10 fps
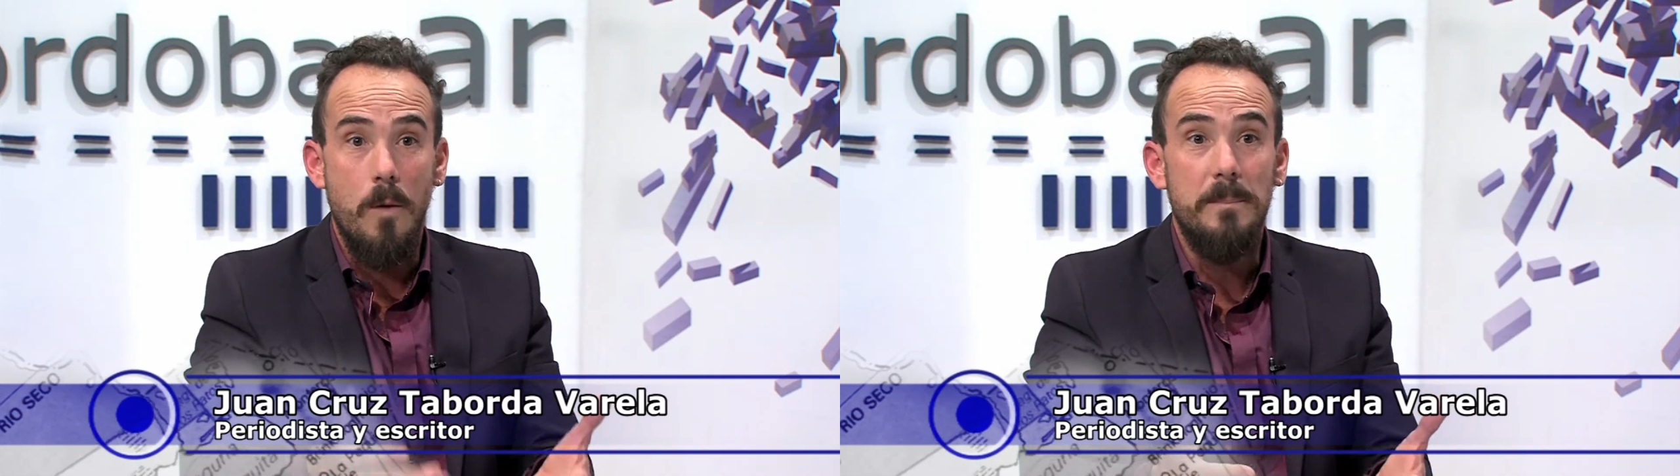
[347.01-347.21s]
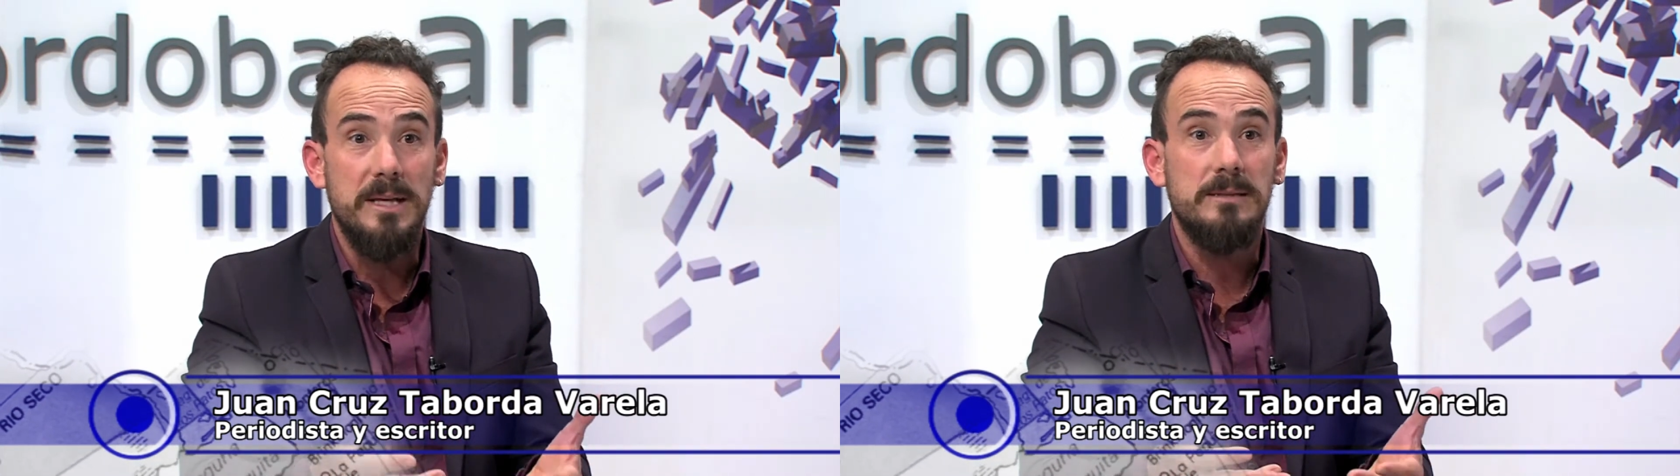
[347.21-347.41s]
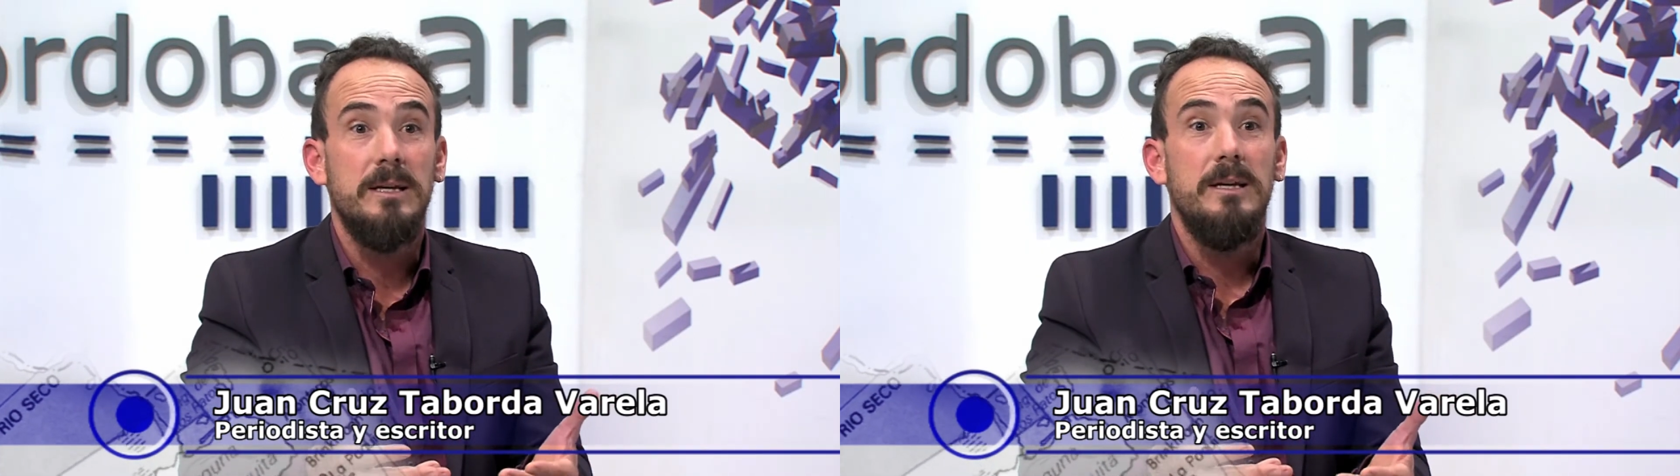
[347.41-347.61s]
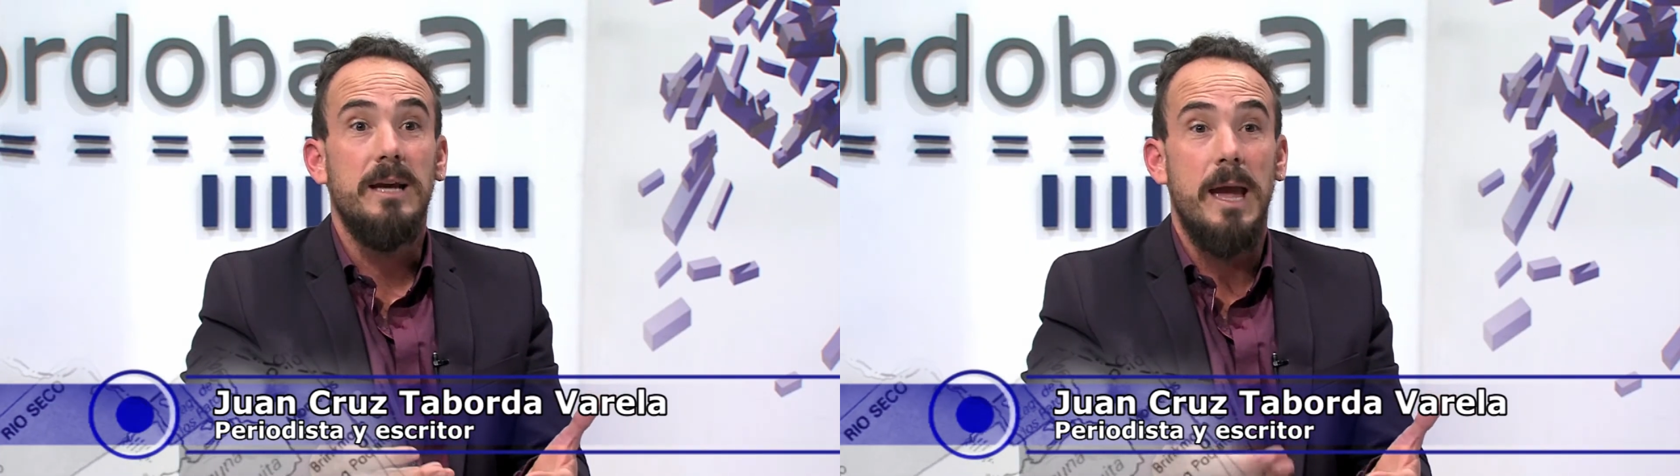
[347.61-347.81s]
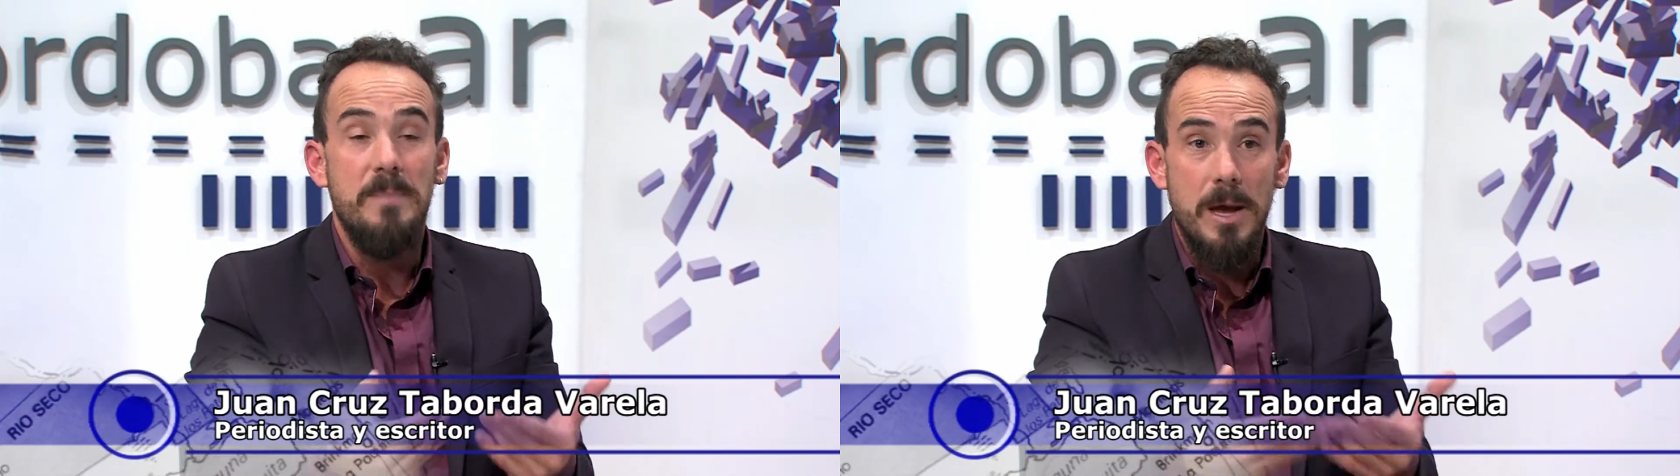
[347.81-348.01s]
hombres
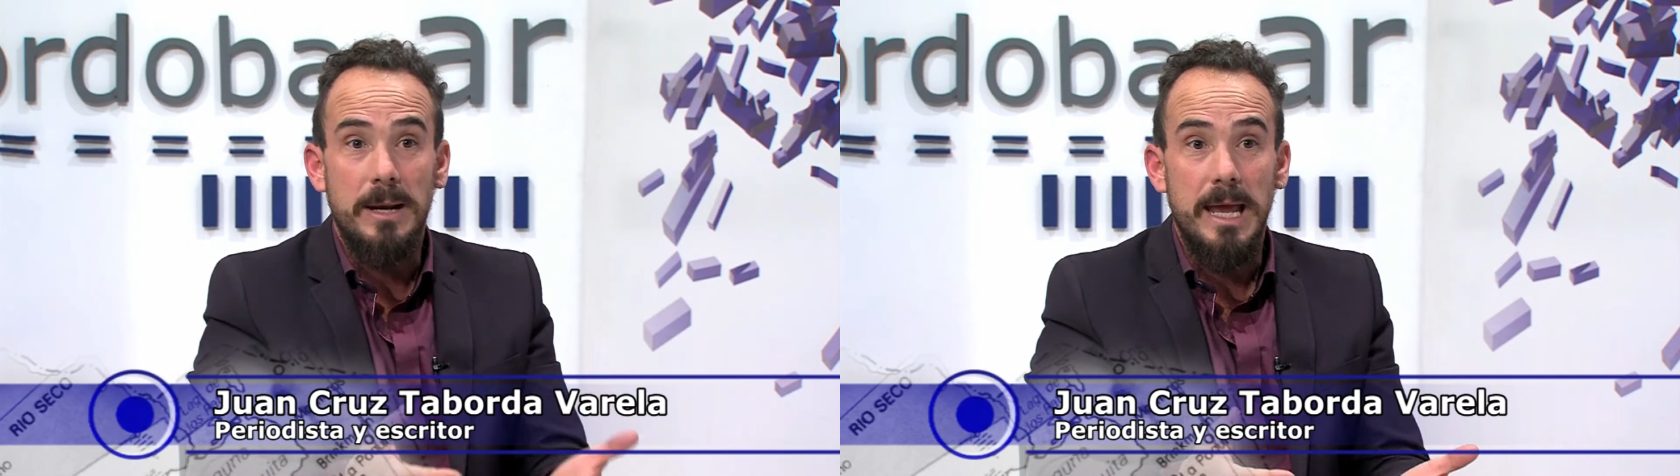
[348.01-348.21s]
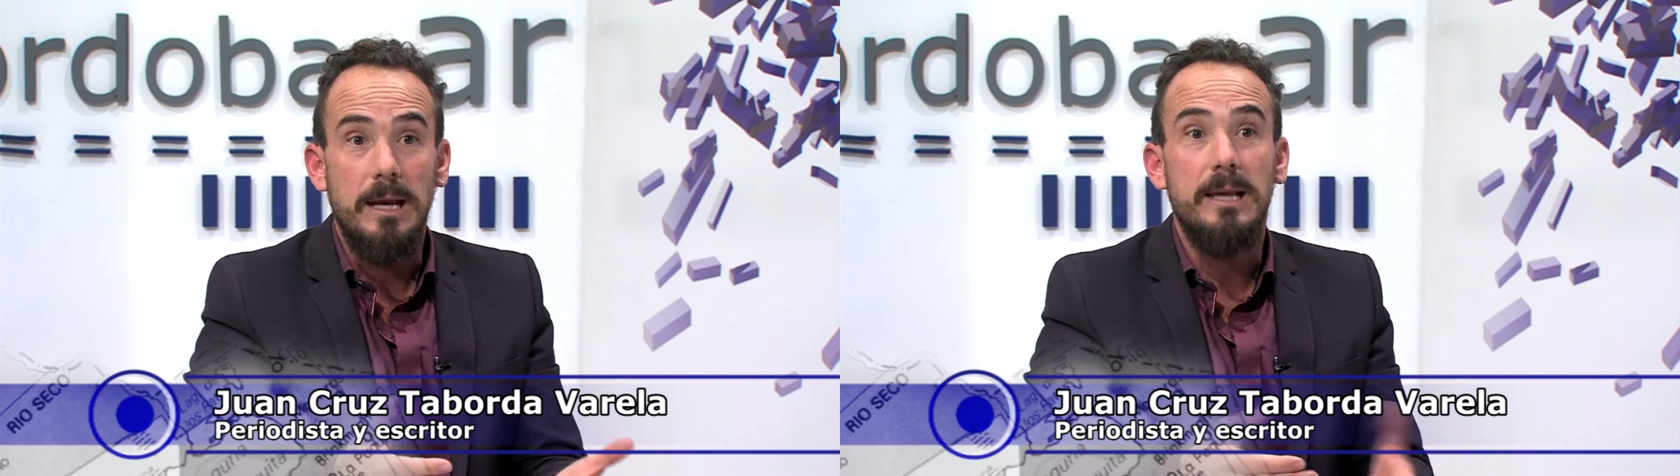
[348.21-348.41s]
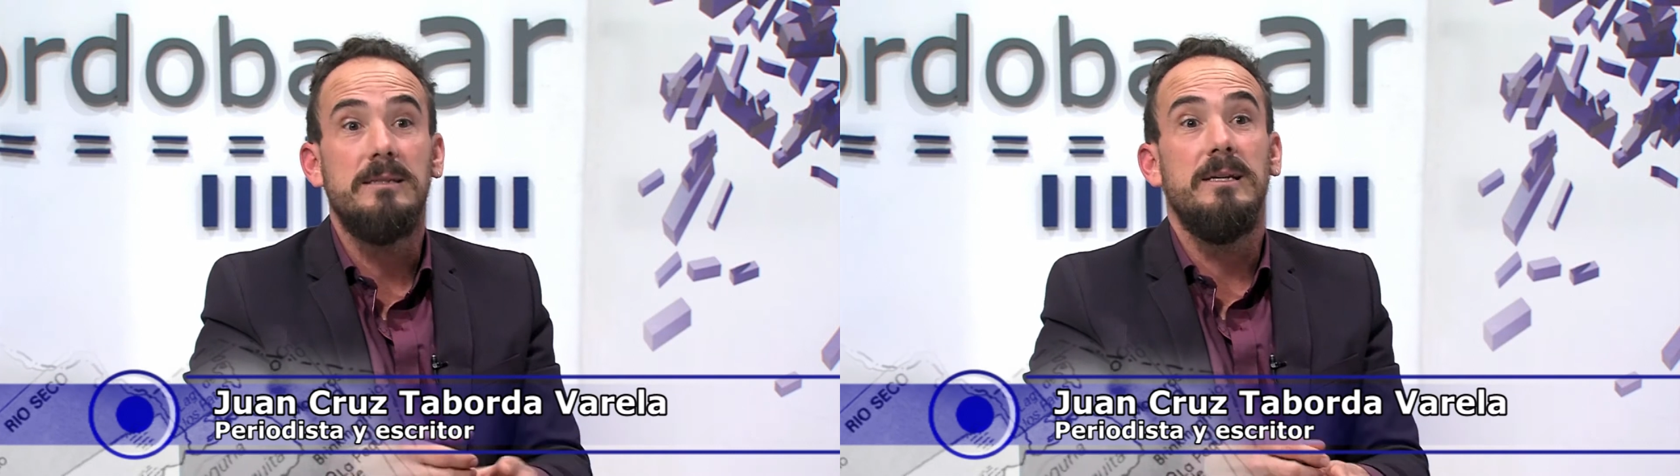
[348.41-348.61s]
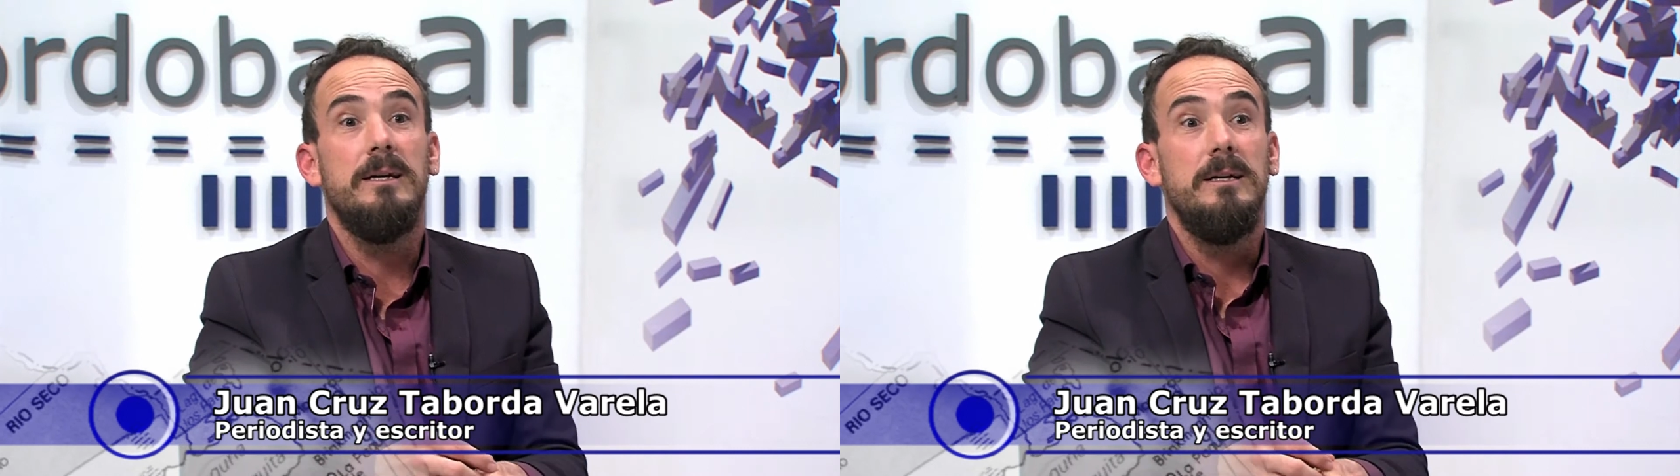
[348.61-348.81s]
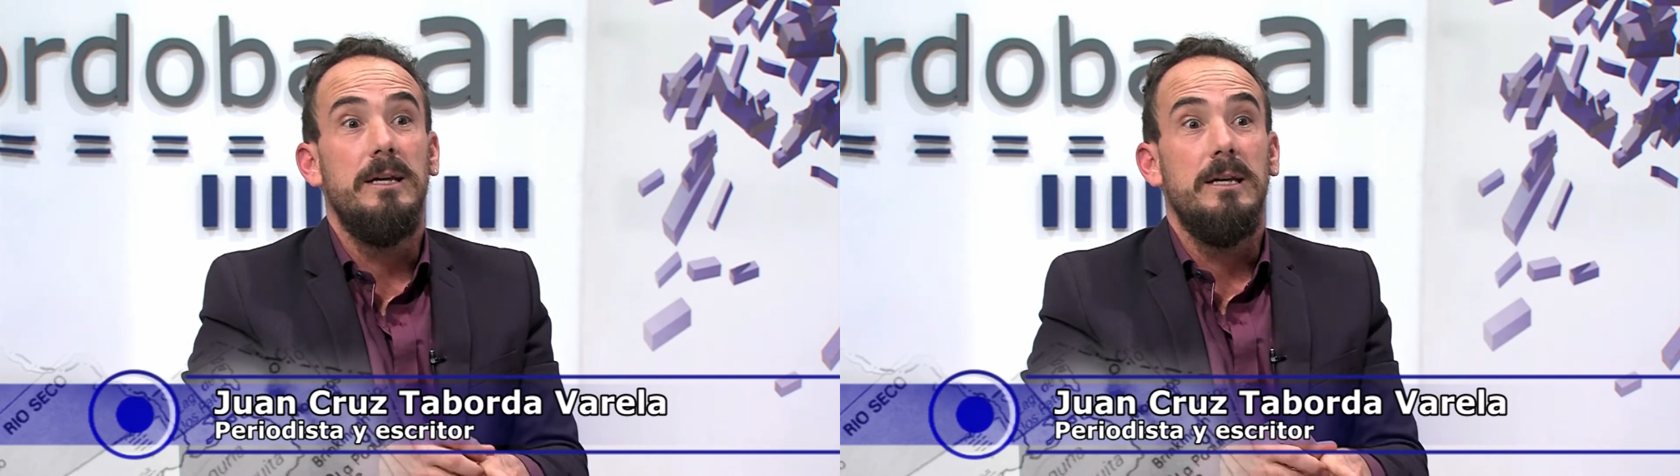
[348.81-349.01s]
que enviaba la
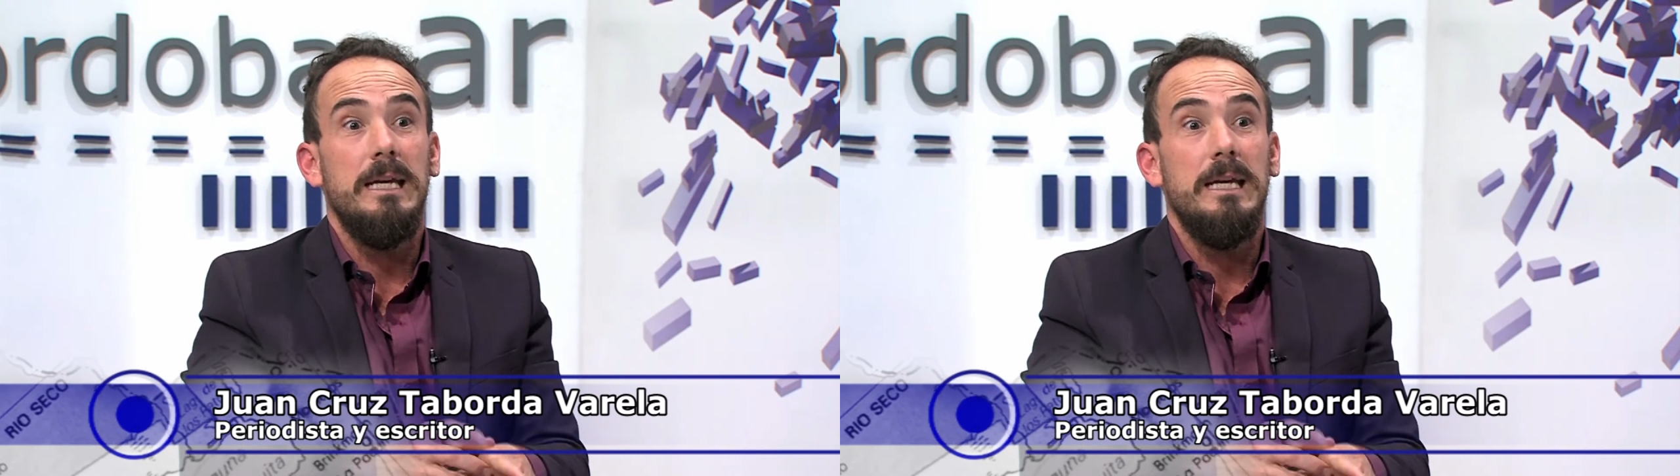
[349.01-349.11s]
iglesia,